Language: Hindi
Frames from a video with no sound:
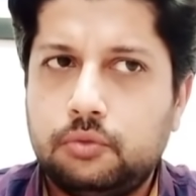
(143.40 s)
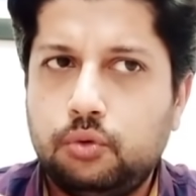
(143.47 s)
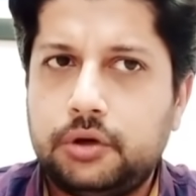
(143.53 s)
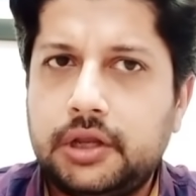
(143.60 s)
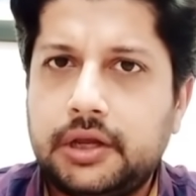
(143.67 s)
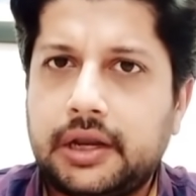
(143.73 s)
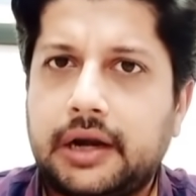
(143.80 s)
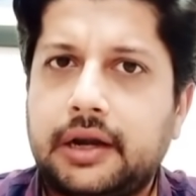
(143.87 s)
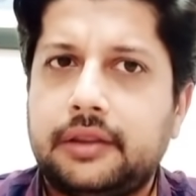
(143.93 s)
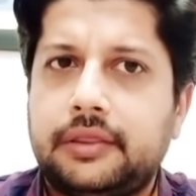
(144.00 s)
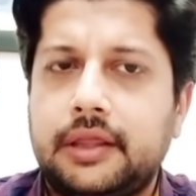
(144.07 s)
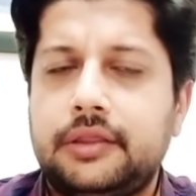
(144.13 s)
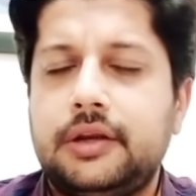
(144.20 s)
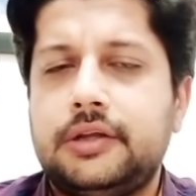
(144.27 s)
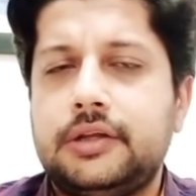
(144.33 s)
नूर की करेक्टर
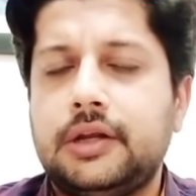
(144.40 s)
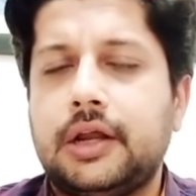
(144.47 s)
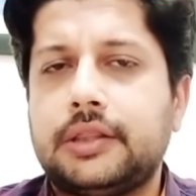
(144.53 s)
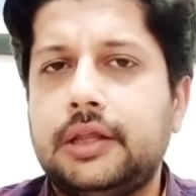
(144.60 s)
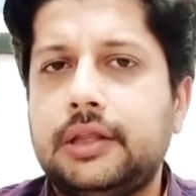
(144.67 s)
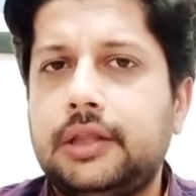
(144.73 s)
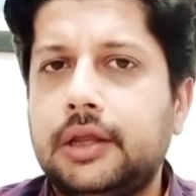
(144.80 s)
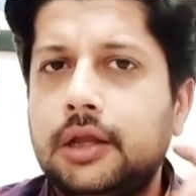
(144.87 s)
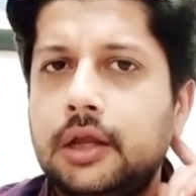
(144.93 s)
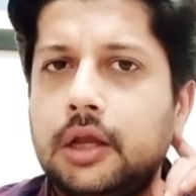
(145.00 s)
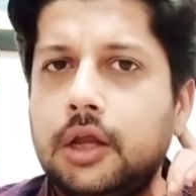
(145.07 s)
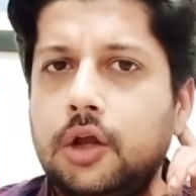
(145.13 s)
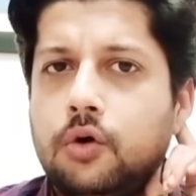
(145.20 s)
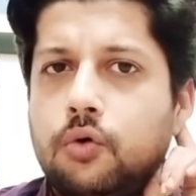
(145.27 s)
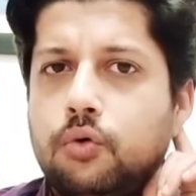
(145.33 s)
सेसिनेशन करते थे
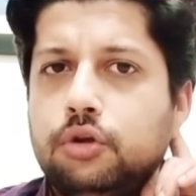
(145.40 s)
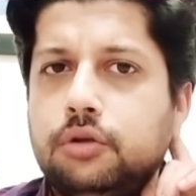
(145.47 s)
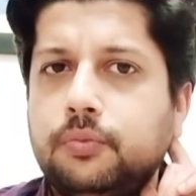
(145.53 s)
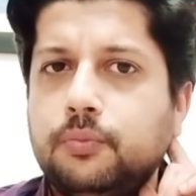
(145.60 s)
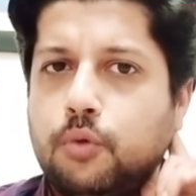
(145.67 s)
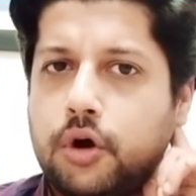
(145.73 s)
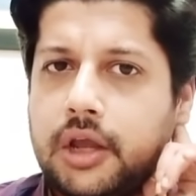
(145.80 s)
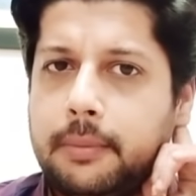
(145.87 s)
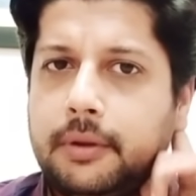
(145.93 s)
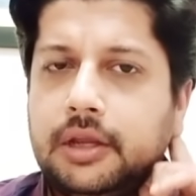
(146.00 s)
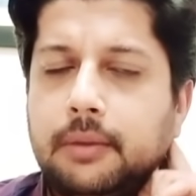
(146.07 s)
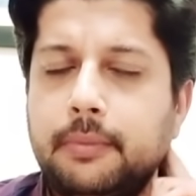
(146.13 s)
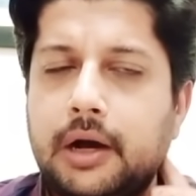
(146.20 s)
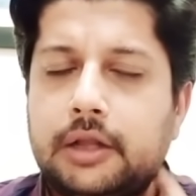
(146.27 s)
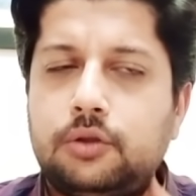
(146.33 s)
उस मौके पर
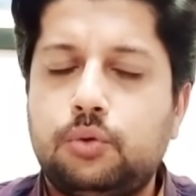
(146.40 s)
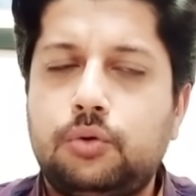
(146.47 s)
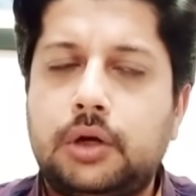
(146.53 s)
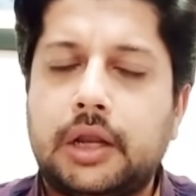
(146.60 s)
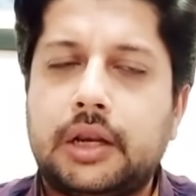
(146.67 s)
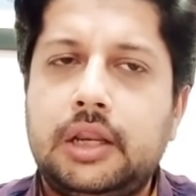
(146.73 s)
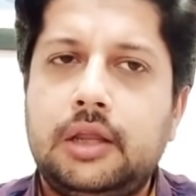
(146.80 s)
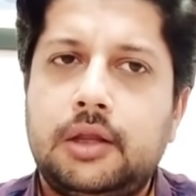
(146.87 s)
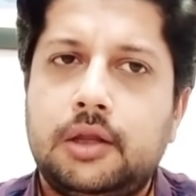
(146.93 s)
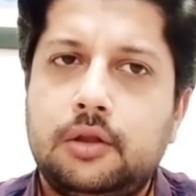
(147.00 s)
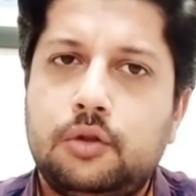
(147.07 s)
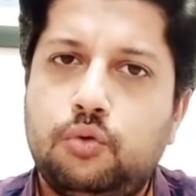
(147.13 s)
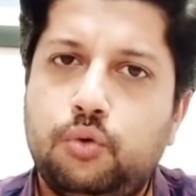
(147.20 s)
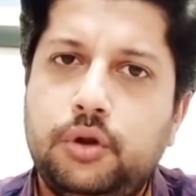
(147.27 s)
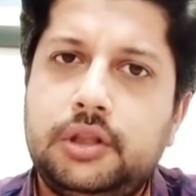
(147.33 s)
ये बात करनी
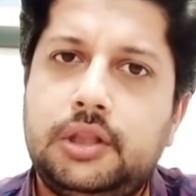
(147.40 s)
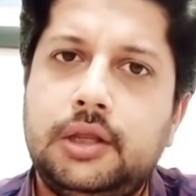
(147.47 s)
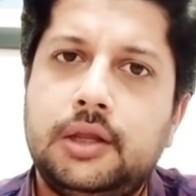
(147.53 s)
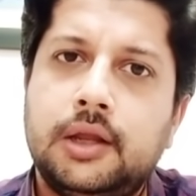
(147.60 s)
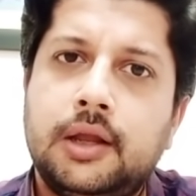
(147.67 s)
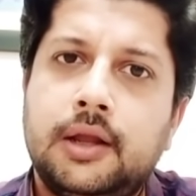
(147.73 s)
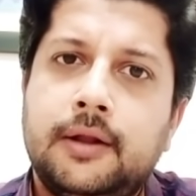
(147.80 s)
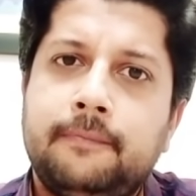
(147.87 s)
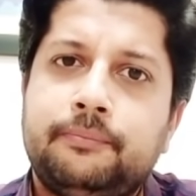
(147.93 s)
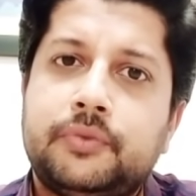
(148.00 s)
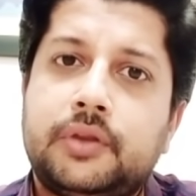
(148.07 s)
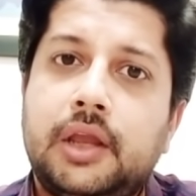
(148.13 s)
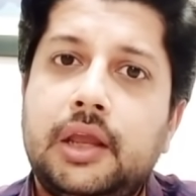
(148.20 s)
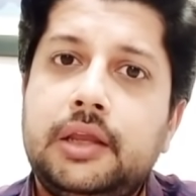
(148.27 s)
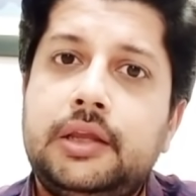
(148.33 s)
ज़रूरी थी
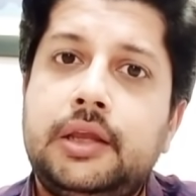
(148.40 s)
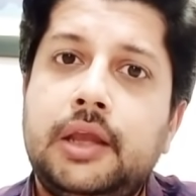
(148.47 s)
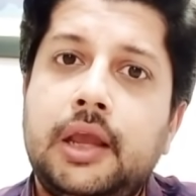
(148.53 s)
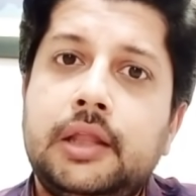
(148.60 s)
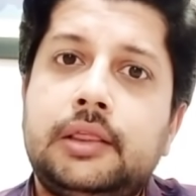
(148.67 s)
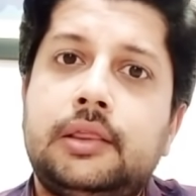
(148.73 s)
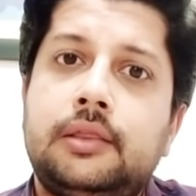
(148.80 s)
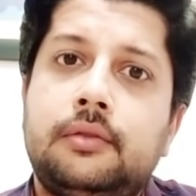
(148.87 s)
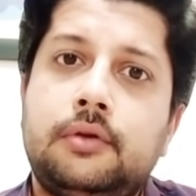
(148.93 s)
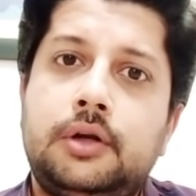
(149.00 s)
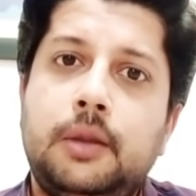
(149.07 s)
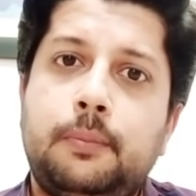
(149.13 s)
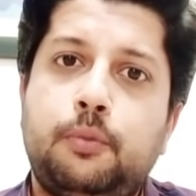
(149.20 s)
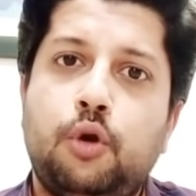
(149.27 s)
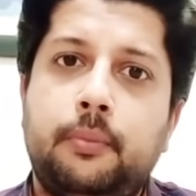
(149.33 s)
कि ये
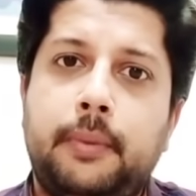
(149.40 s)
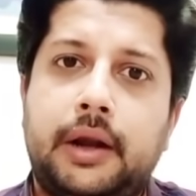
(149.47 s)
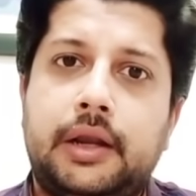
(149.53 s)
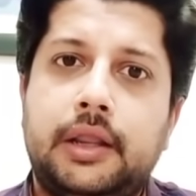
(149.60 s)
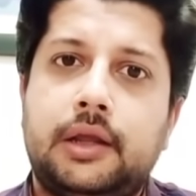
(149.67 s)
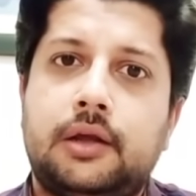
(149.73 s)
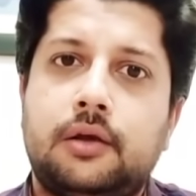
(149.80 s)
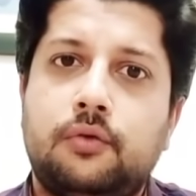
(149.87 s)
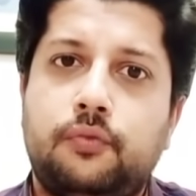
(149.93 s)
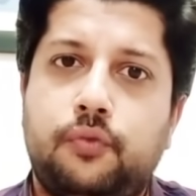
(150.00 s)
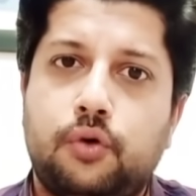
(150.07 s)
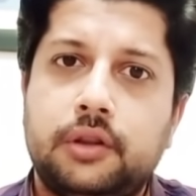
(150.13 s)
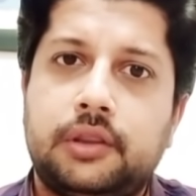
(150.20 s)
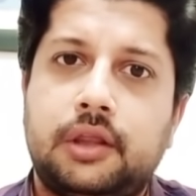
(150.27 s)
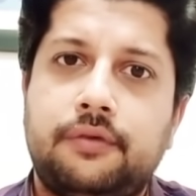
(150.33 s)
डिप्लोमेटिक
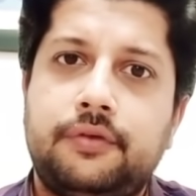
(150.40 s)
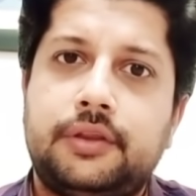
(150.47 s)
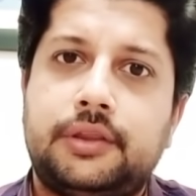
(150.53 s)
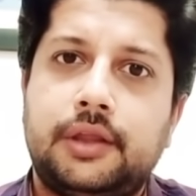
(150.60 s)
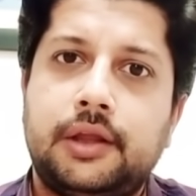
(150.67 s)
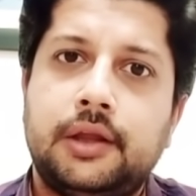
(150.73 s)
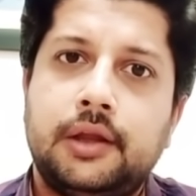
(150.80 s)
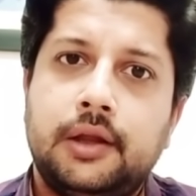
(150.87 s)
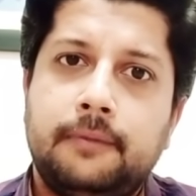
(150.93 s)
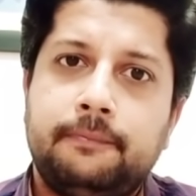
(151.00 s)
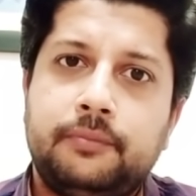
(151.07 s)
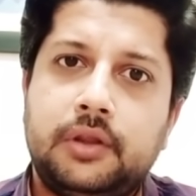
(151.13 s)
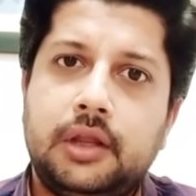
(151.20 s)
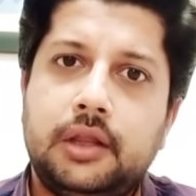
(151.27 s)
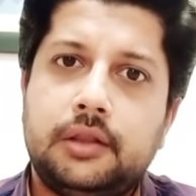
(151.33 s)
फॉरेन सर्विस से
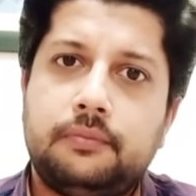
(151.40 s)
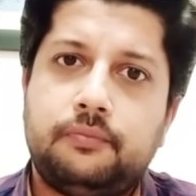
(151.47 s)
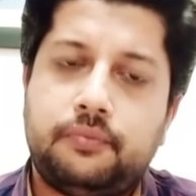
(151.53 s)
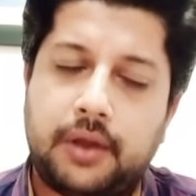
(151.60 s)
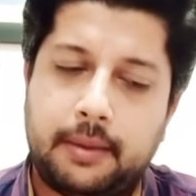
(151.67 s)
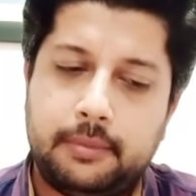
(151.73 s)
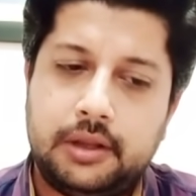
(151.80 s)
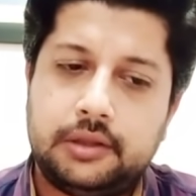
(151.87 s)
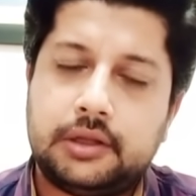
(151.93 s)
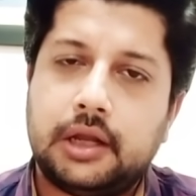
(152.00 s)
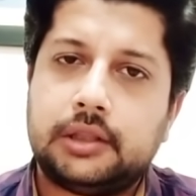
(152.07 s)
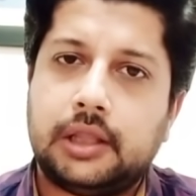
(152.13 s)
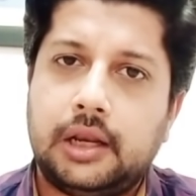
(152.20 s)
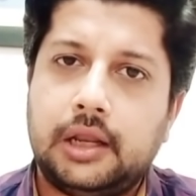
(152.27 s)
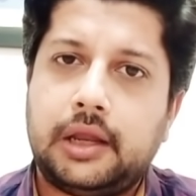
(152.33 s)
फैमिलीज
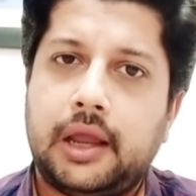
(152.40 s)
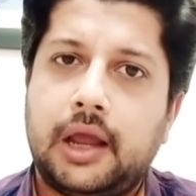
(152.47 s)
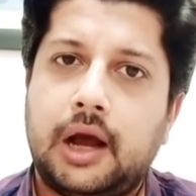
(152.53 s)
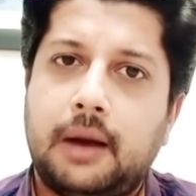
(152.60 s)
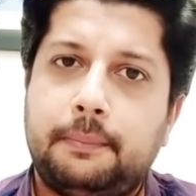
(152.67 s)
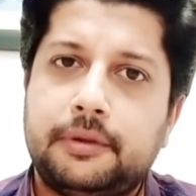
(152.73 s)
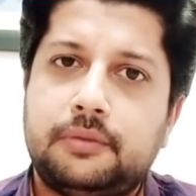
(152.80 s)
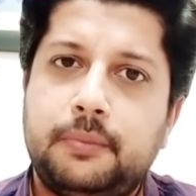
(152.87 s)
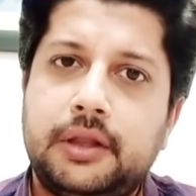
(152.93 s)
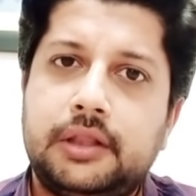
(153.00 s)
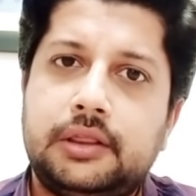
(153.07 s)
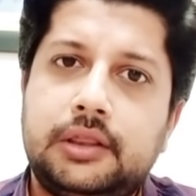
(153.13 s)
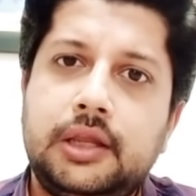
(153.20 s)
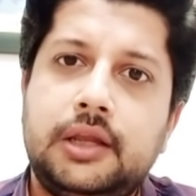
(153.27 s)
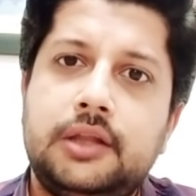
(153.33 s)
का तलक है आपस में
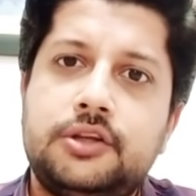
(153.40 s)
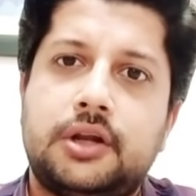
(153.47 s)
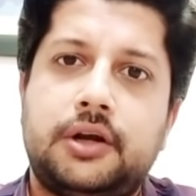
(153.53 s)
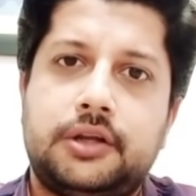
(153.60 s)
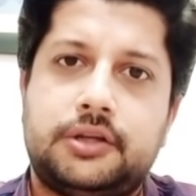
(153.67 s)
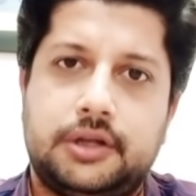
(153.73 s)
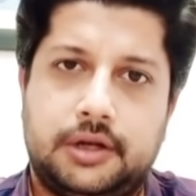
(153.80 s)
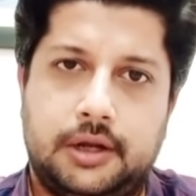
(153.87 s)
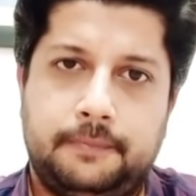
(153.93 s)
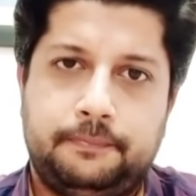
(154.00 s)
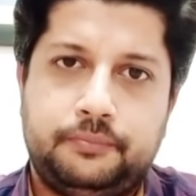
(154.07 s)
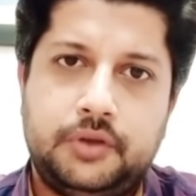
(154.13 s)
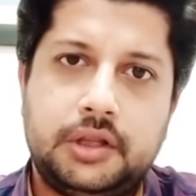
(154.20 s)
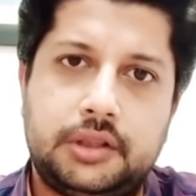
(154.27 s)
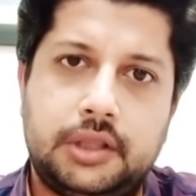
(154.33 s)
तीन जनरेशन का
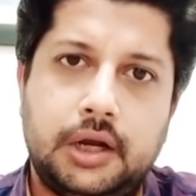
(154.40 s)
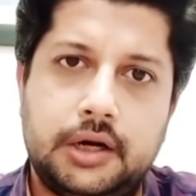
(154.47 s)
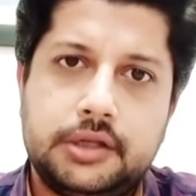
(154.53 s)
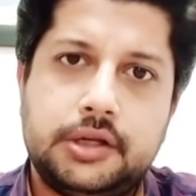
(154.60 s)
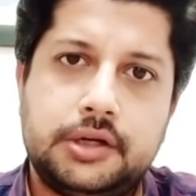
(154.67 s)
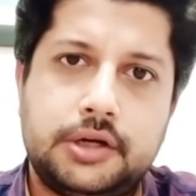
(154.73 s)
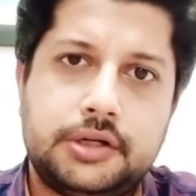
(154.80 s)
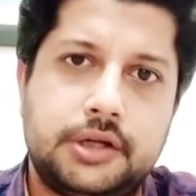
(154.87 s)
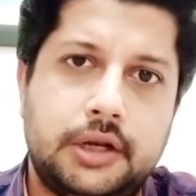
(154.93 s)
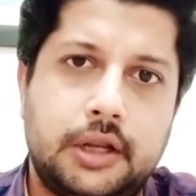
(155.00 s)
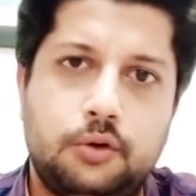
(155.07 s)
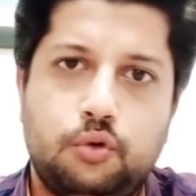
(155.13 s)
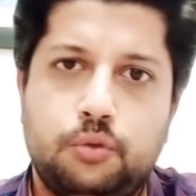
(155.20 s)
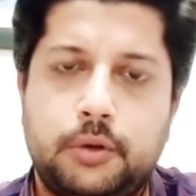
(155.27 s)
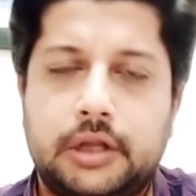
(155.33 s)
ये थर्ड जनरेशन
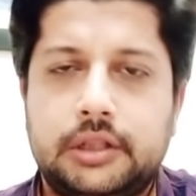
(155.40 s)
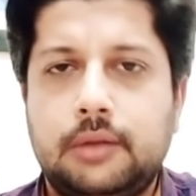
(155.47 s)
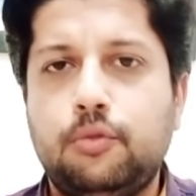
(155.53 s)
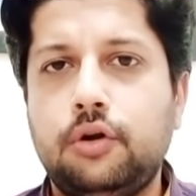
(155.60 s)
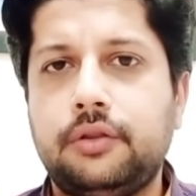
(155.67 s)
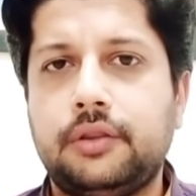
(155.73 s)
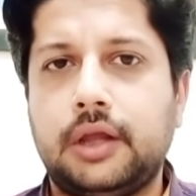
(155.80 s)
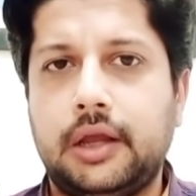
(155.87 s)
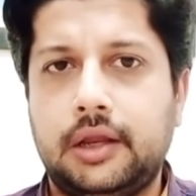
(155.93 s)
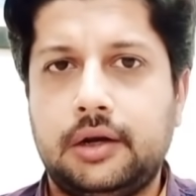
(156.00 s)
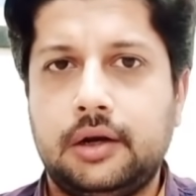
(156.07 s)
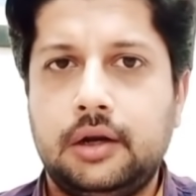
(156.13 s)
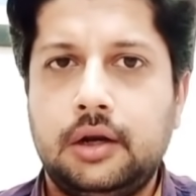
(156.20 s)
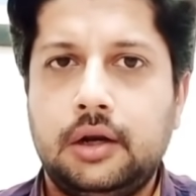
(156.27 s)
है नूर मुकदम और जाहिर